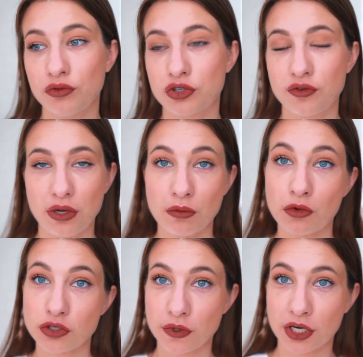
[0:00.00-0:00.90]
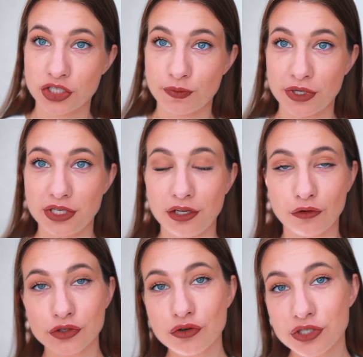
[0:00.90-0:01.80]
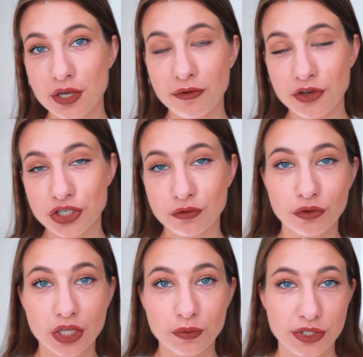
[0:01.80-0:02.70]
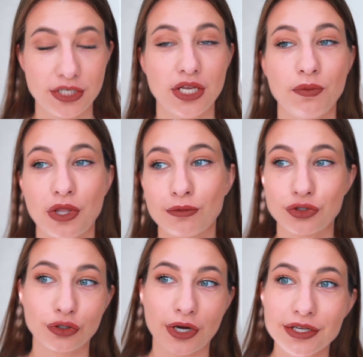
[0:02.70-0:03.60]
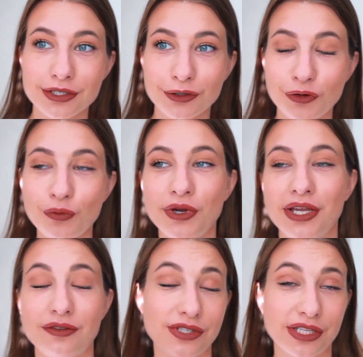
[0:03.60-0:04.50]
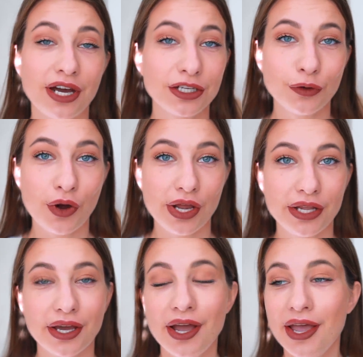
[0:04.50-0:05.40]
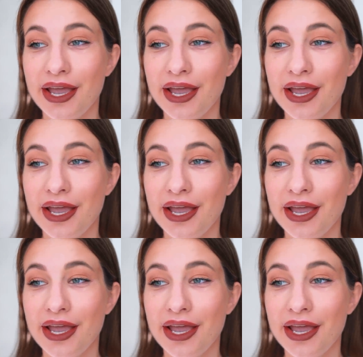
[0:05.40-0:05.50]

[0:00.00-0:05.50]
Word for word: в то же время можно, мне кажется, пойти легко с друзьями вечером куда-то посидеть, потому что красные губы это всегда актуально,